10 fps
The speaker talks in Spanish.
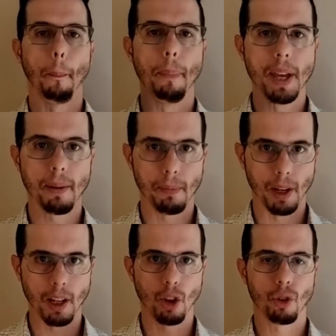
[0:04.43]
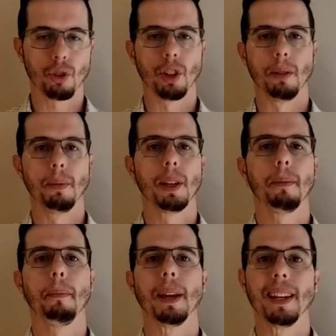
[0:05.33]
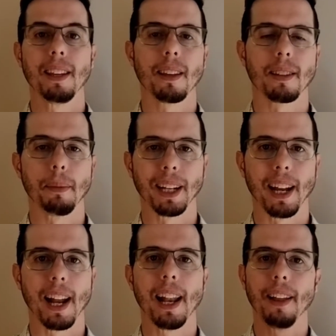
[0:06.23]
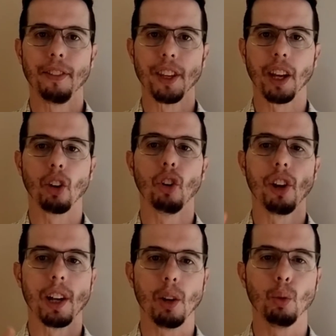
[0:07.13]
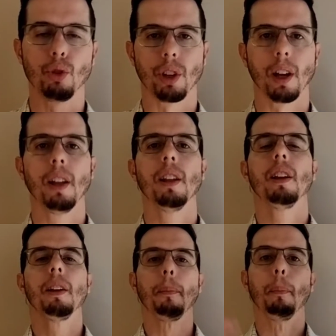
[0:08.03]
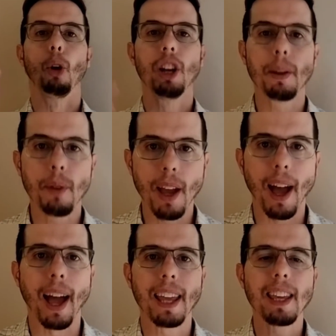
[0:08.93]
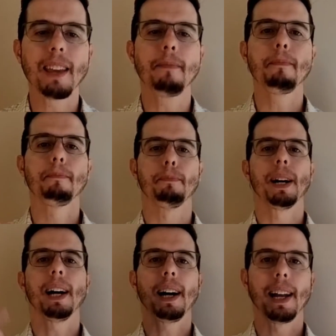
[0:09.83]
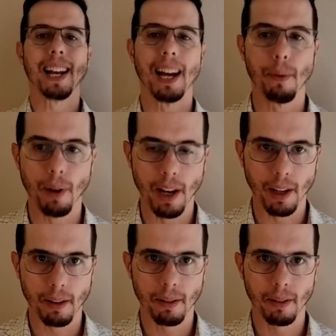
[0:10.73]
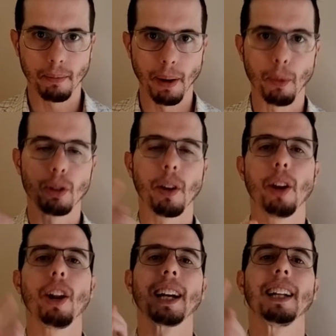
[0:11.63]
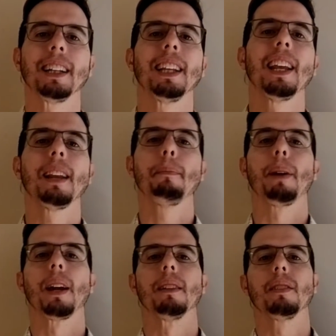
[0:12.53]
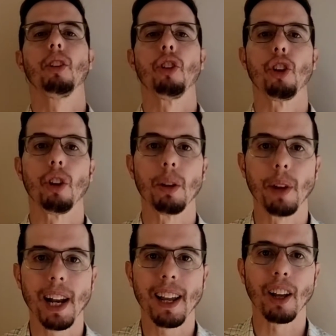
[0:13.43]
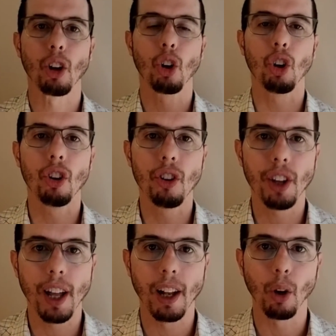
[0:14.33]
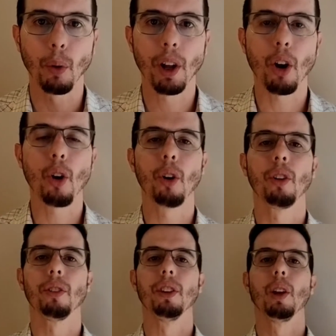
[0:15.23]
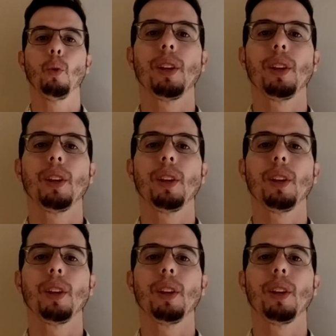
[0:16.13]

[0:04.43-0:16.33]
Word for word: Bienvenidos y bienvenidas a mi canal Diego en la Lucha. Bolivia imparable. Vamos a ver ahora qué tienen para decir los neoliberales en contra del gobierno de